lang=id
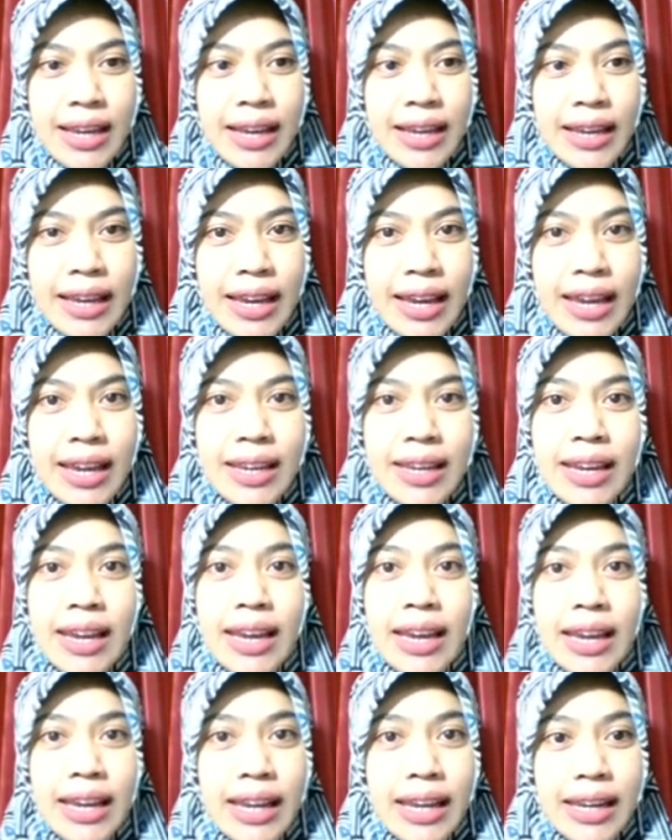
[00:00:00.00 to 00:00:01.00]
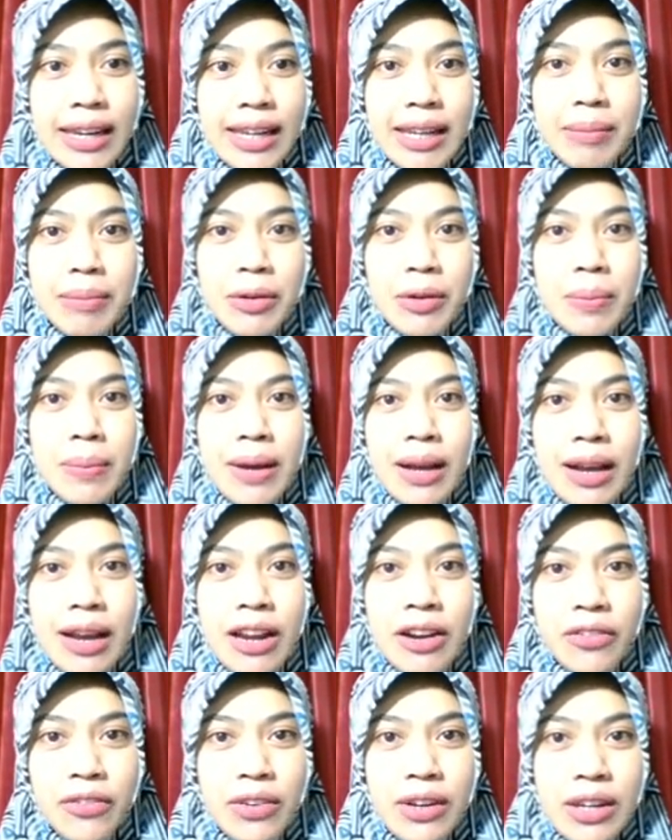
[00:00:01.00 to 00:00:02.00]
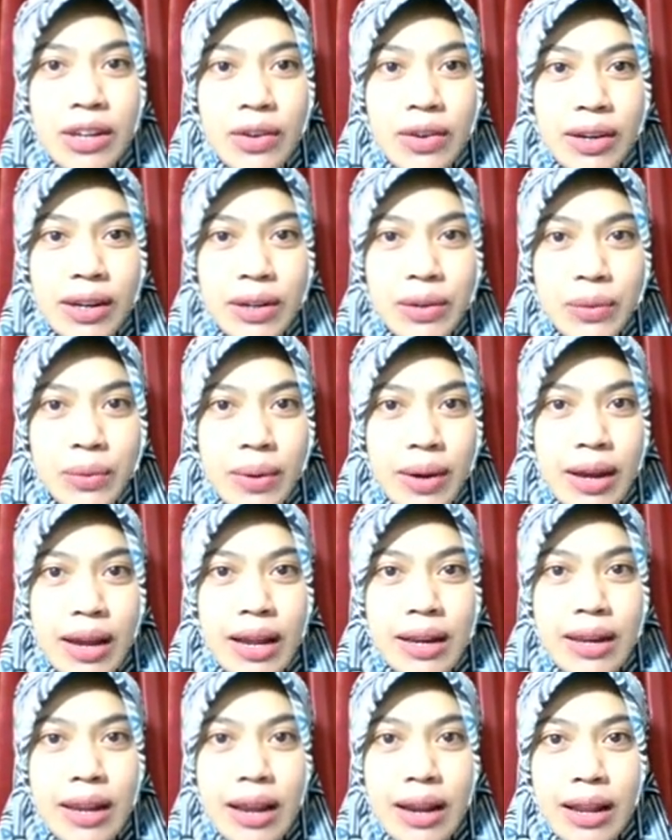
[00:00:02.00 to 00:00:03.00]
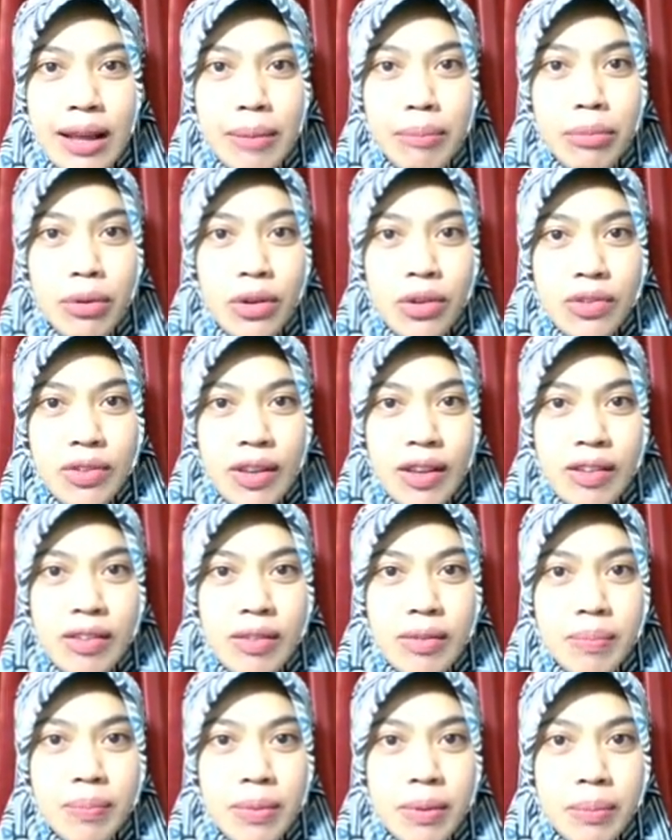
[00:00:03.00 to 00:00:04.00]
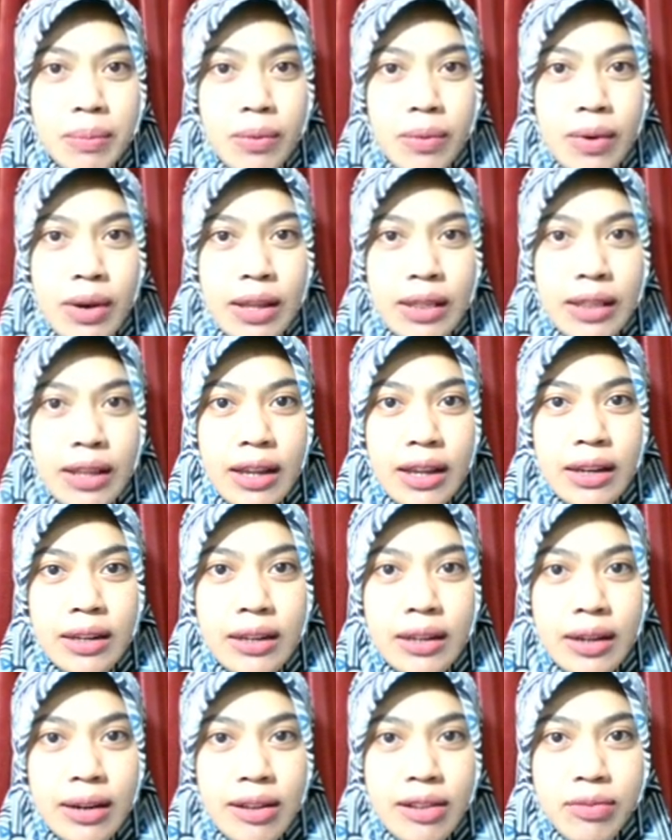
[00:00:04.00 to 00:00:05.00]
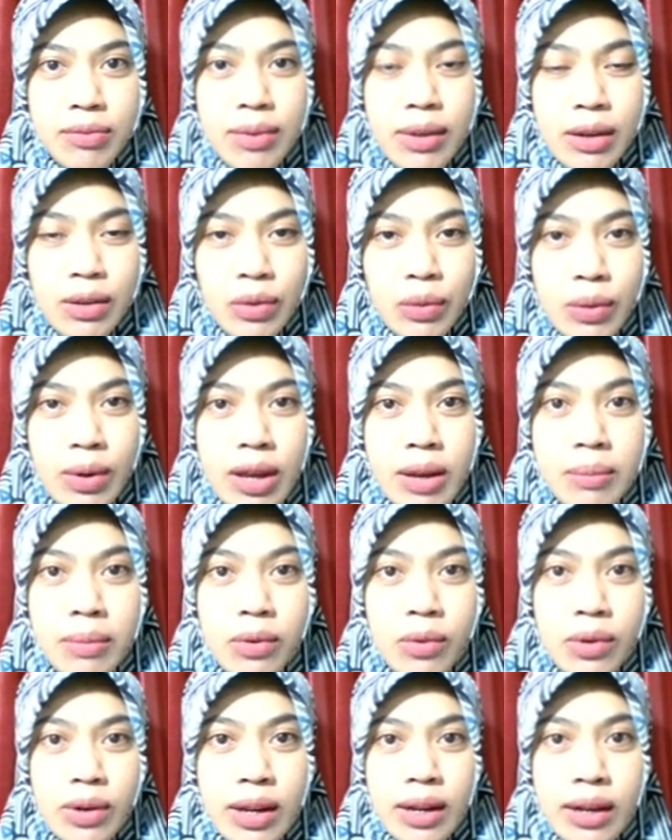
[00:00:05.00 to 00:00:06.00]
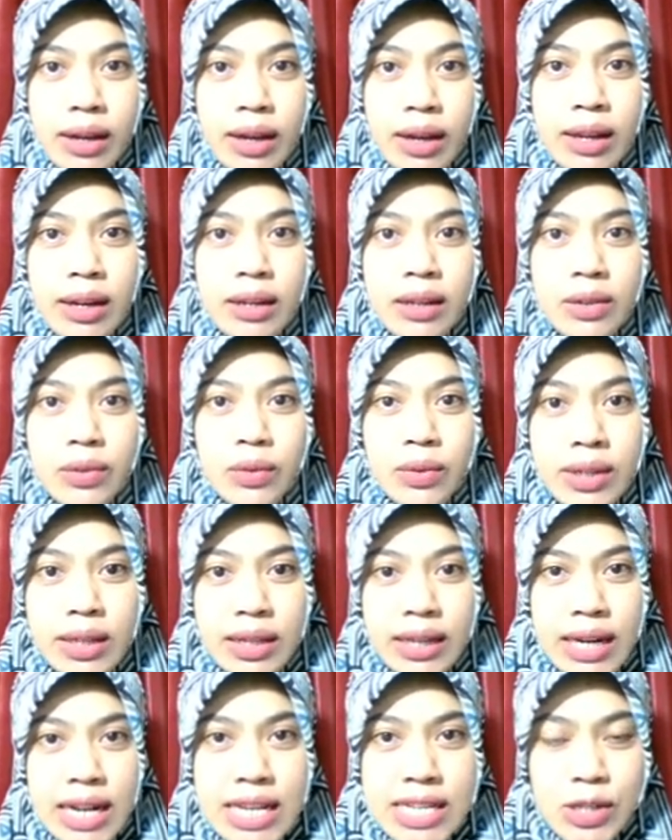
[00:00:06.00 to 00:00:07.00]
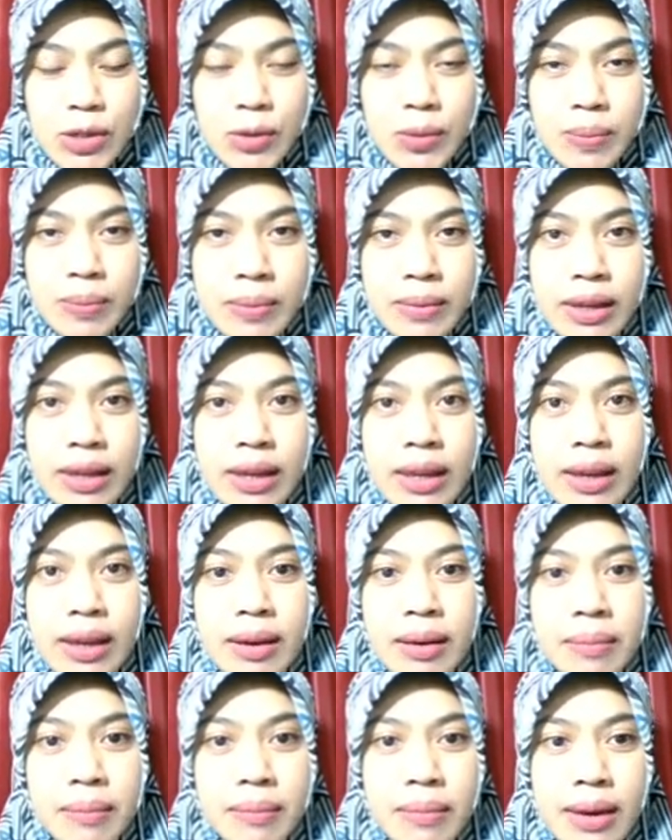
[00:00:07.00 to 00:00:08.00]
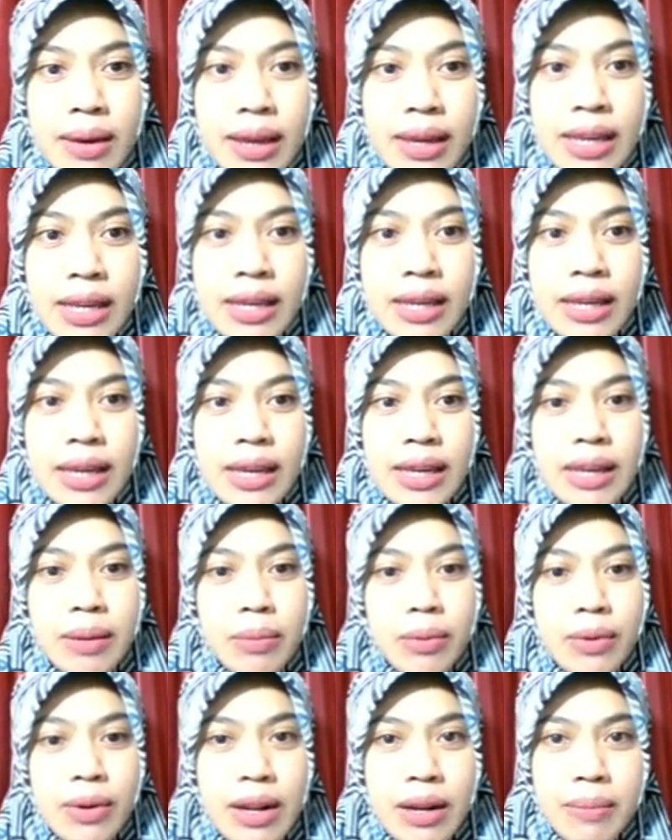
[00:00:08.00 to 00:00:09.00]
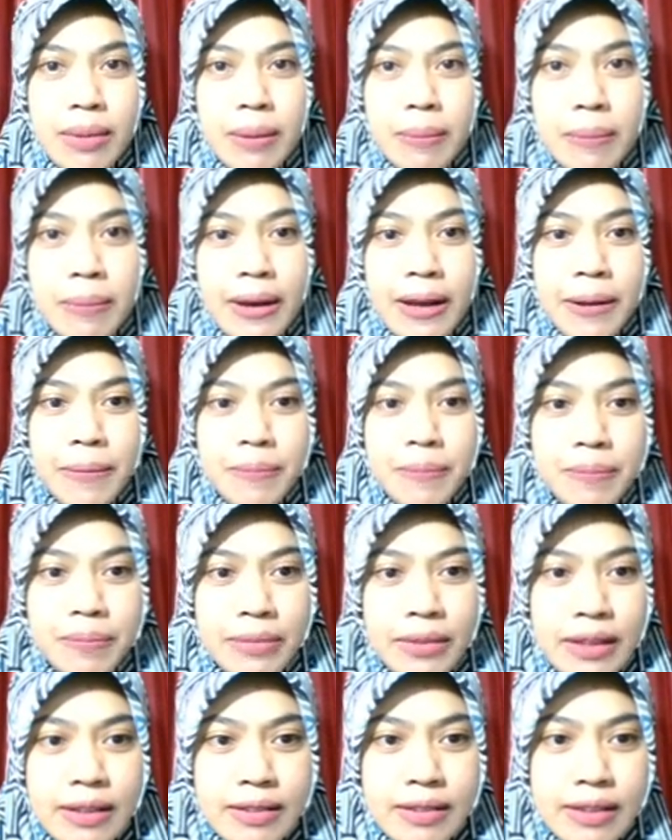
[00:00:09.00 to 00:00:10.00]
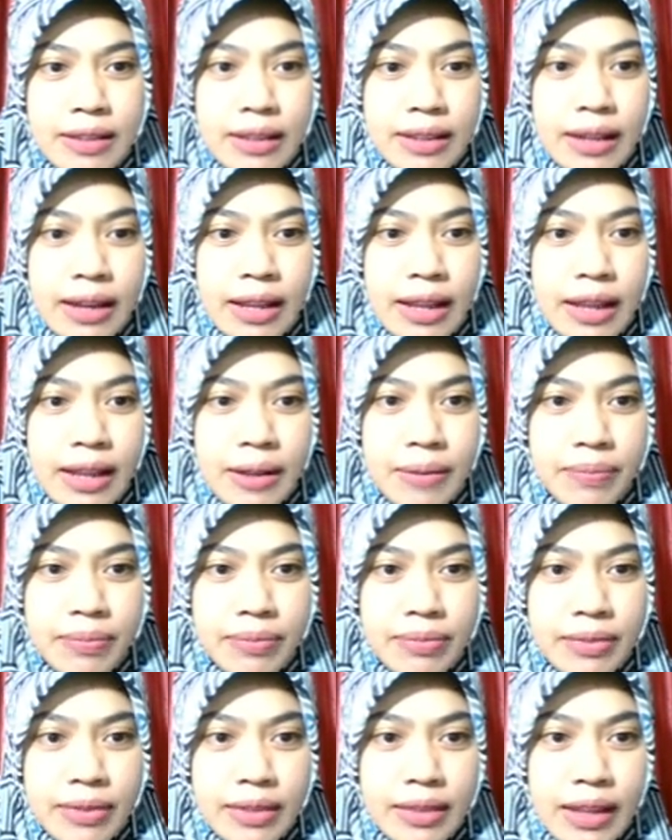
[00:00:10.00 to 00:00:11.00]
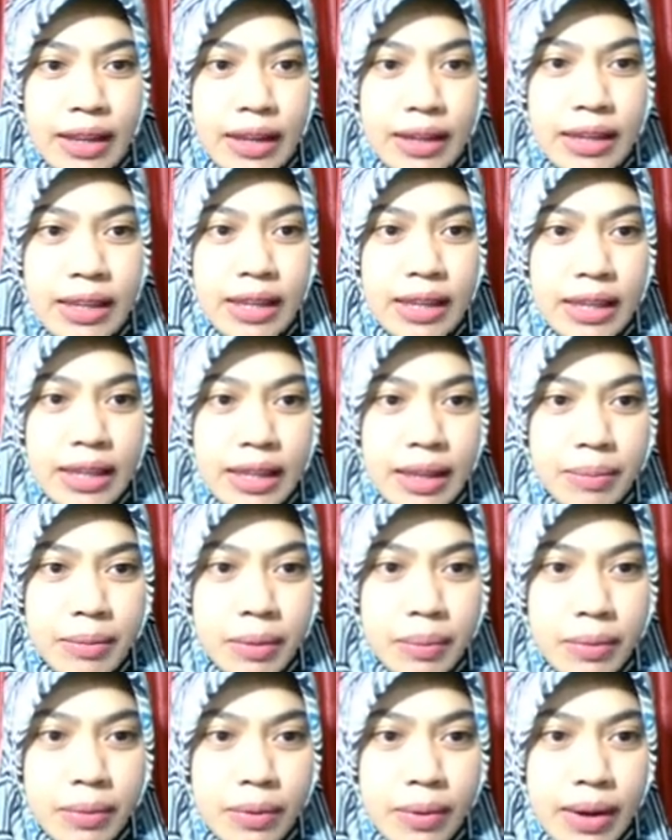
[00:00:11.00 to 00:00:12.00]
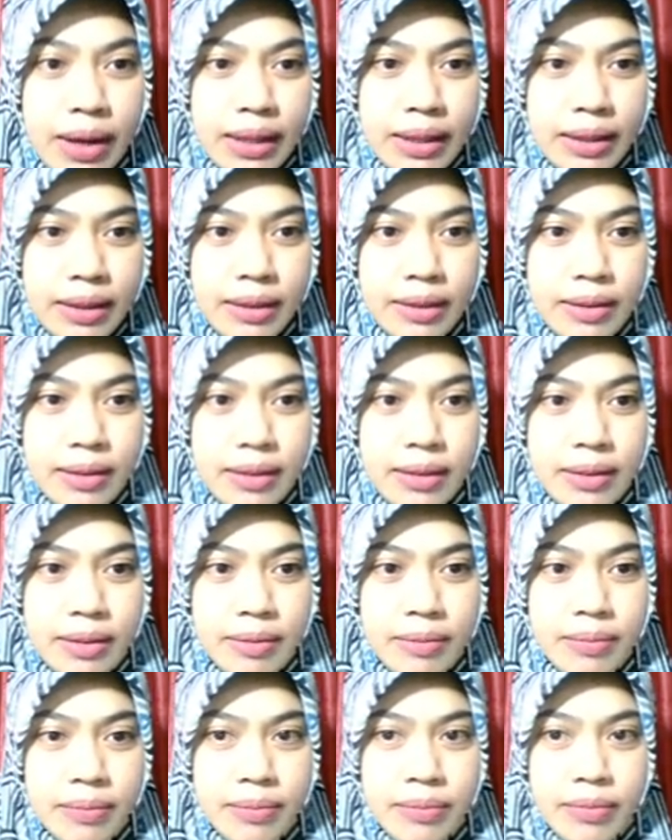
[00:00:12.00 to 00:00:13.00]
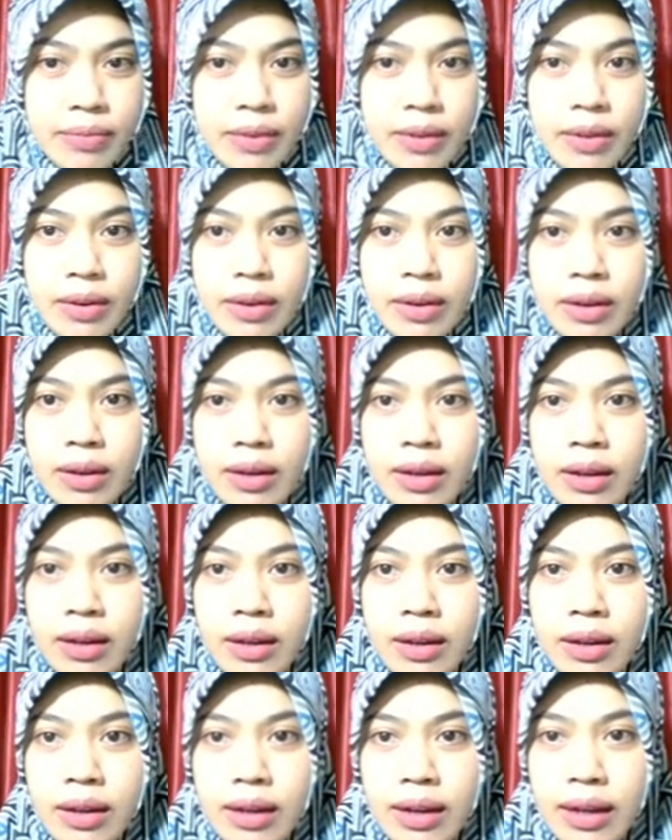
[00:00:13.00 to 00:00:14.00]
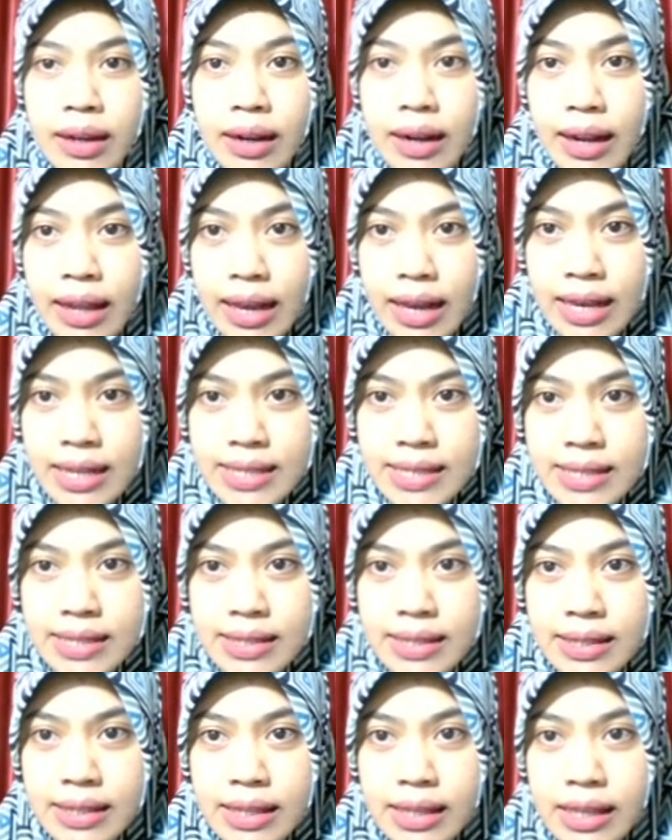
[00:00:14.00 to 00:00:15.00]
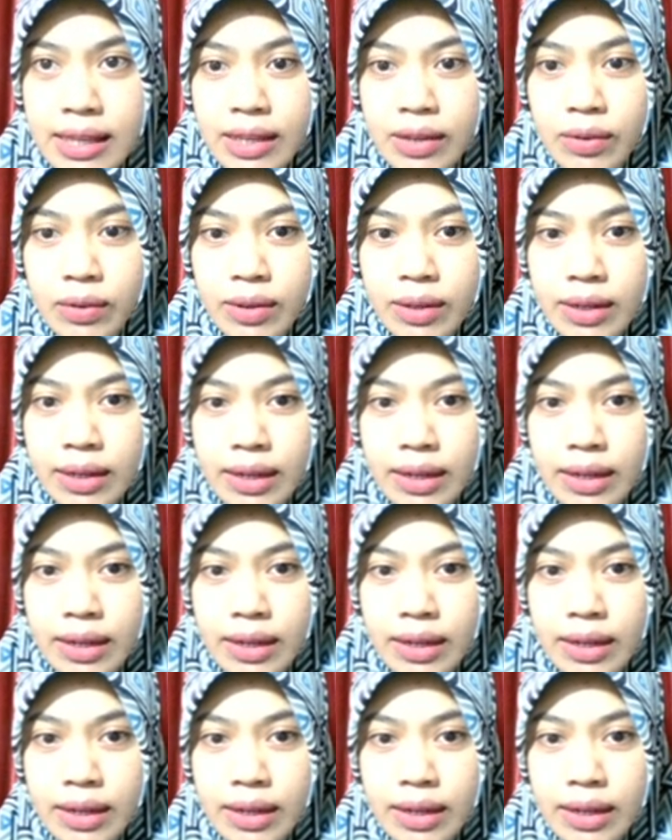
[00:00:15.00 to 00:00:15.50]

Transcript: Oke, ini merupakan video kedua dalam proses pembuatan kelas virtual menggunakan Google Classroom. Baik, Ibu dan Bapak, setelah tadi kita membuat uh, kelas di Google